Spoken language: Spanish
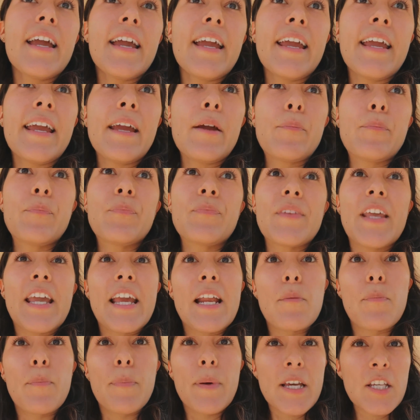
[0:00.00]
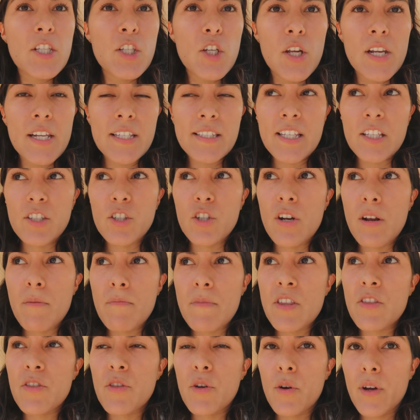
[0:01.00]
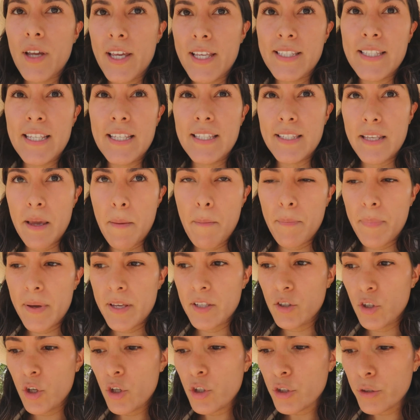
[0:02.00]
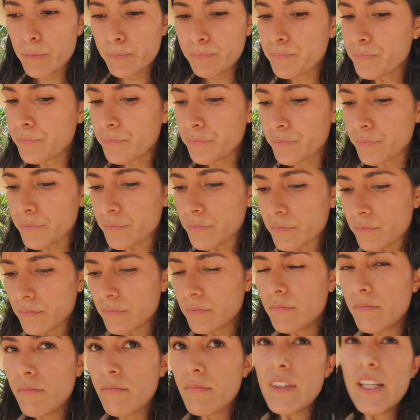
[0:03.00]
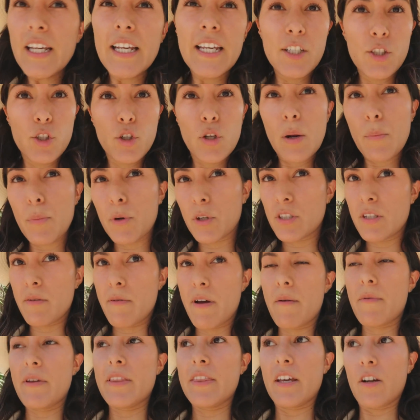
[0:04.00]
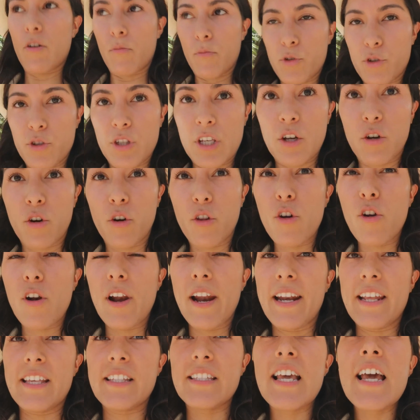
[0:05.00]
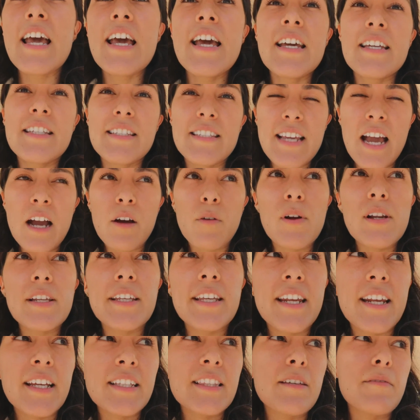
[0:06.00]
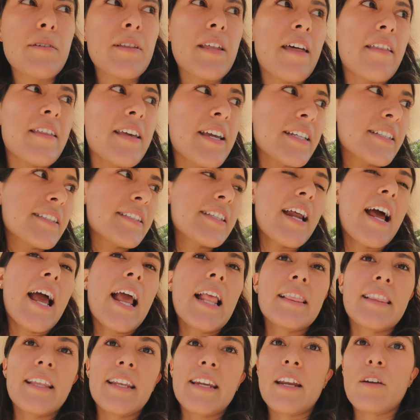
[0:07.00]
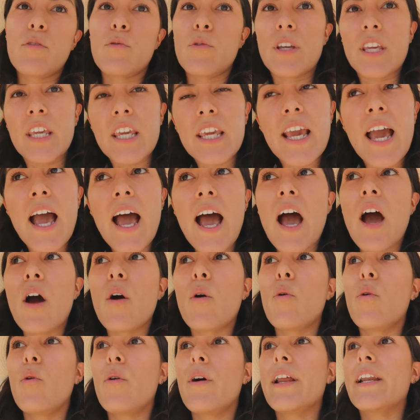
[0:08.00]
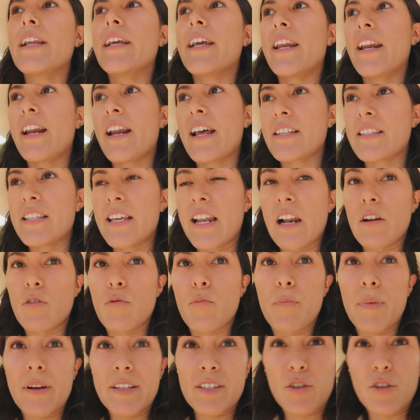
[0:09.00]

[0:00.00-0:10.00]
Em, el precio del estacionamiento es de 100 pesos que son aproximadamente como 5 dólares. Ya cualquier actividad extra, el tener un guía o el querer hacer algún